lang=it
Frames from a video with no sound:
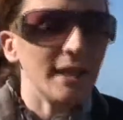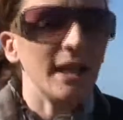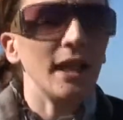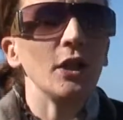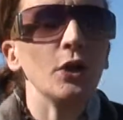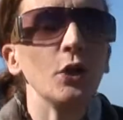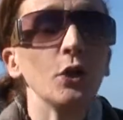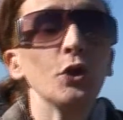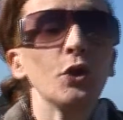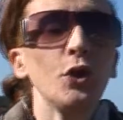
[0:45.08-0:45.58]

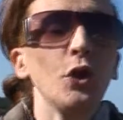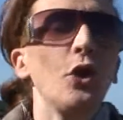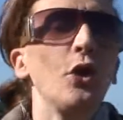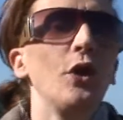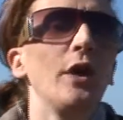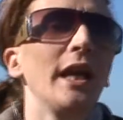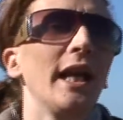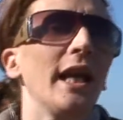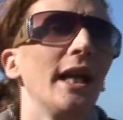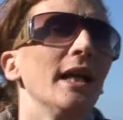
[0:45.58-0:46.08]
del
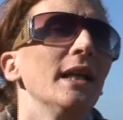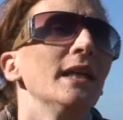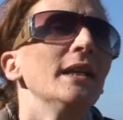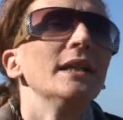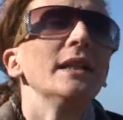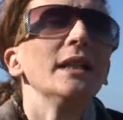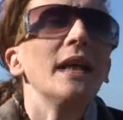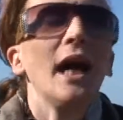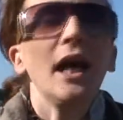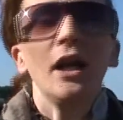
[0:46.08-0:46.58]

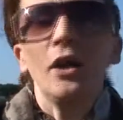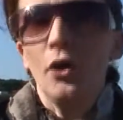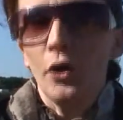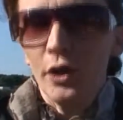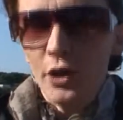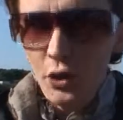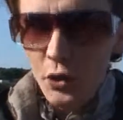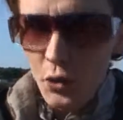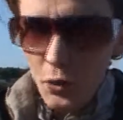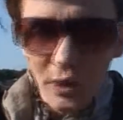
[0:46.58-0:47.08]
dottore
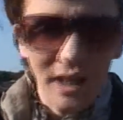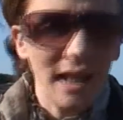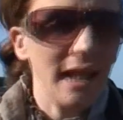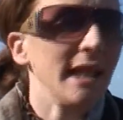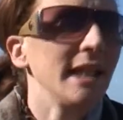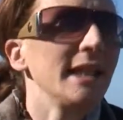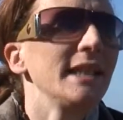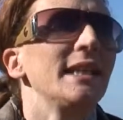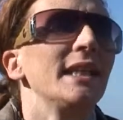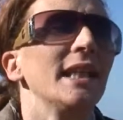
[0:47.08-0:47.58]
allora
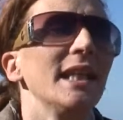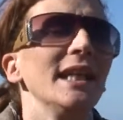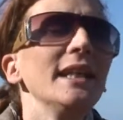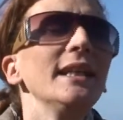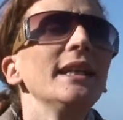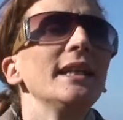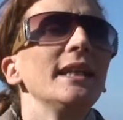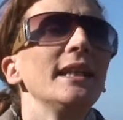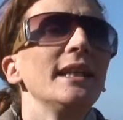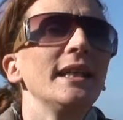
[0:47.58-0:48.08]
studente,
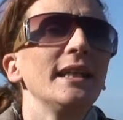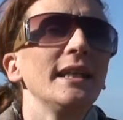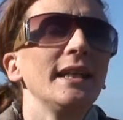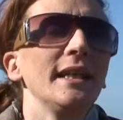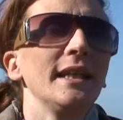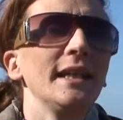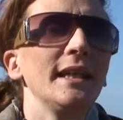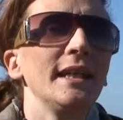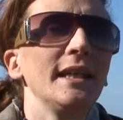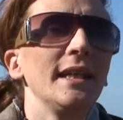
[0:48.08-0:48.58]

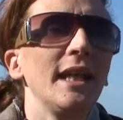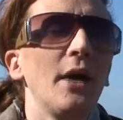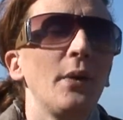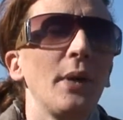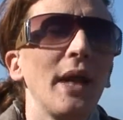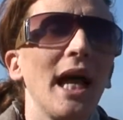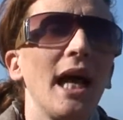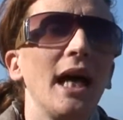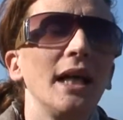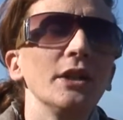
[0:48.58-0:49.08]
eh,
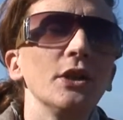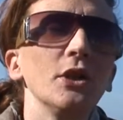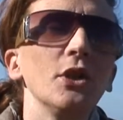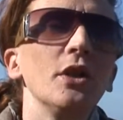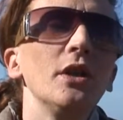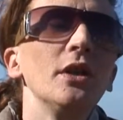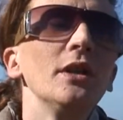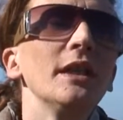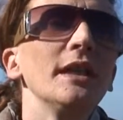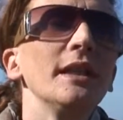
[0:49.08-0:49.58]

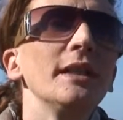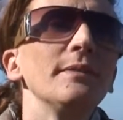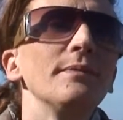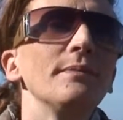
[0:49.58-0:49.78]
laureando,